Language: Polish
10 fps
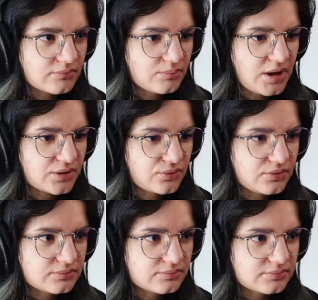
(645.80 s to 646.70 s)

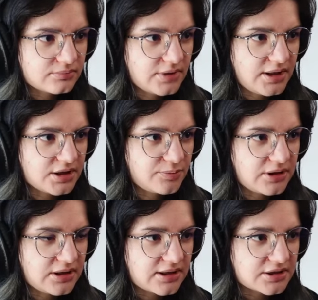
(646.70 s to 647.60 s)
Maru, nie
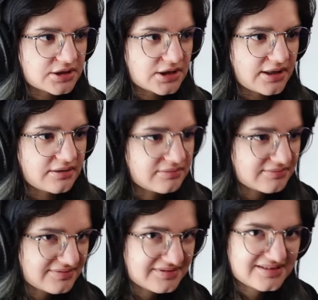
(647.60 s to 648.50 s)
śpi jeszcze.
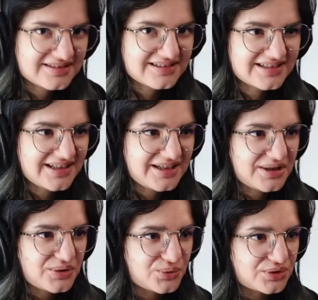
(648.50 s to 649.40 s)

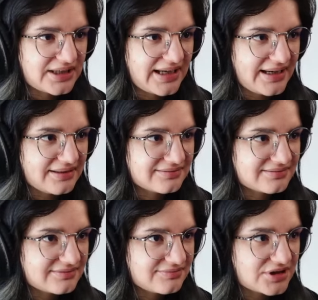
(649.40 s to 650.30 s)
Kurde,
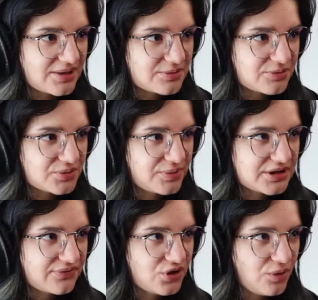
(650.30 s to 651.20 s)
myślałam, że po prostu
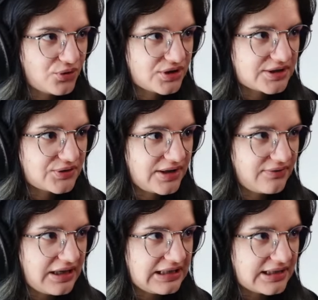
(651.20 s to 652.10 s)
będzie w domu i sobie do niej
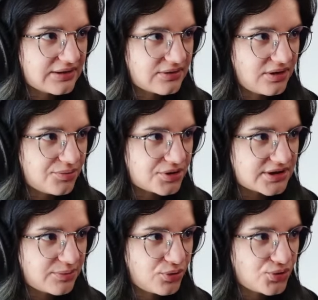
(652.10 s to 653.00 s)
wejdę. No dobrze,
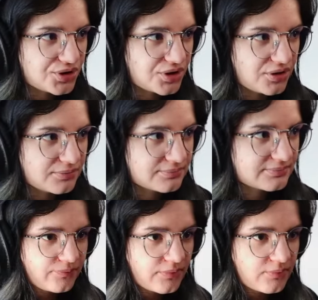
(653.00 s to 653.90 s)
za późno.
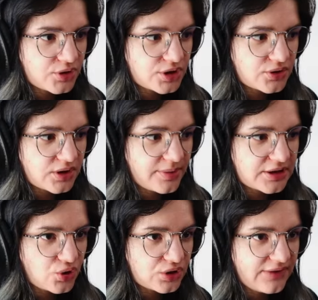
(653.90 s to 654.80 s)
Możesz
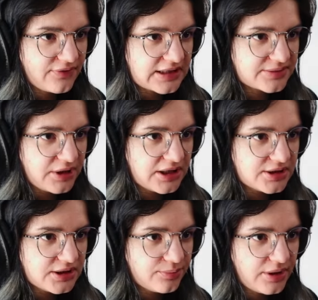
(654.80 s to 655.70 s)
odebrać konewka z
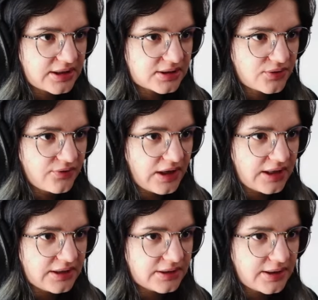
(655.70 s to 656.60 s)
miedzi, bardzo
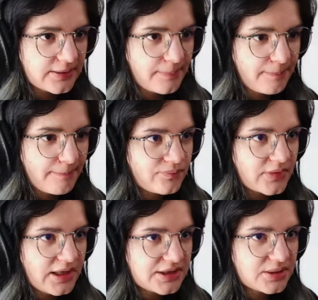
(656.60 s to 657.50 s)
fajnie.
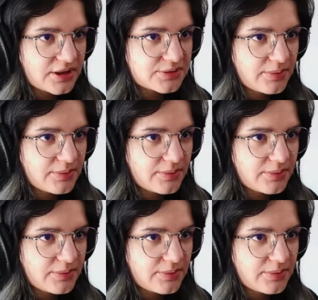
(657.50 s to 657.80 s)
Jak się masz?